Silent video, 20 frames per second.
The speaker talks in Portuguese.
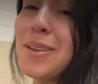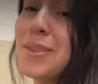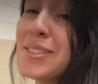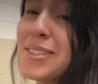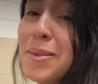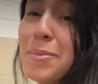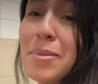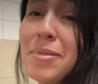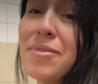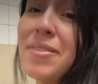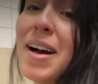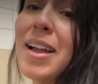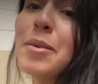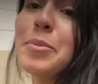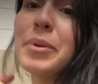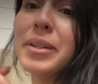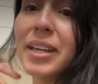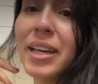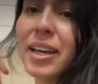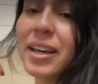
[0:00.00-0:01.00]
Eu sempre falo
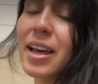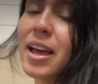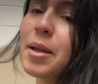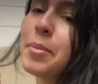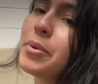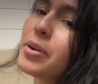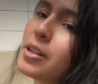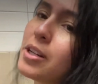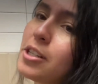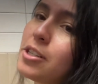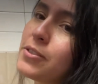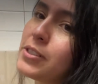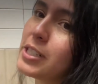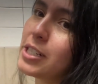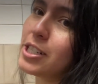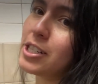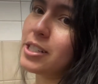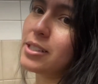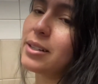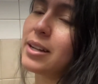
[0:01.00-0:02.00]
porque é importante você
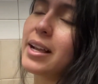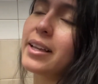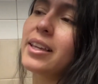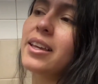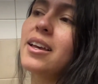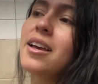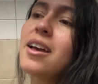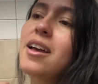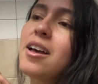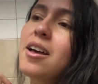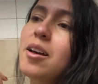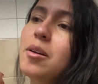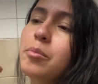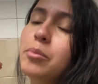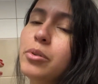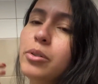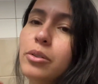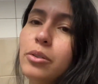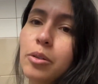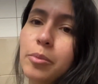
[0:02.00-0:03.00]
deixar seu like
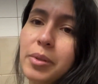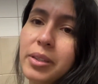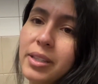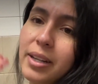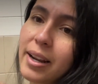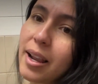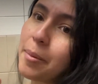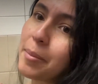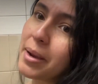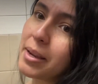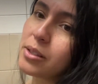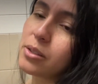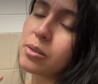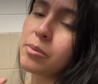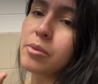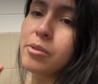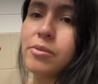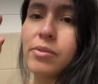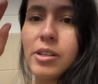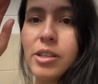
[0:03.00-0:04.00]
pro YouTube entregar mais os
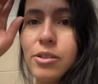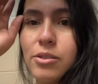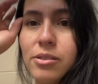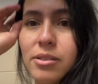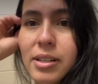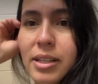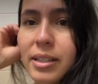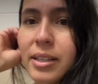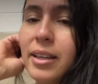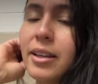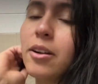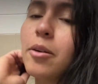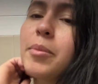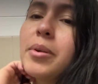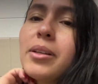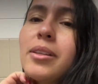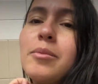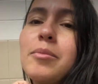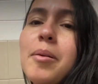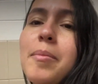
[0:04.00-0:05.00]
meus vídeos, né, tá
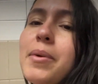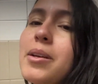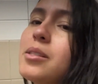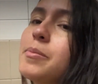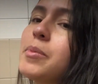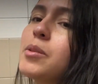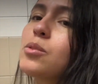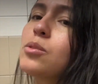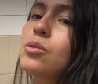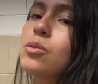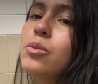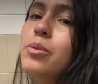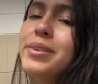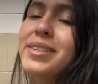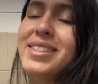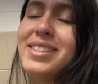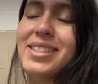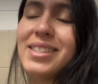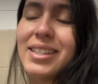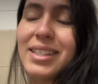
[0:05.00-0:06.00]
recomendando pra mais
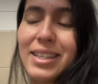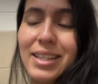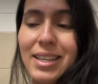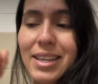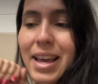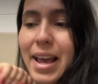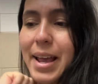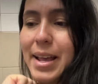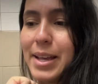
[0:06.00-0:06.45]
pessoas. E é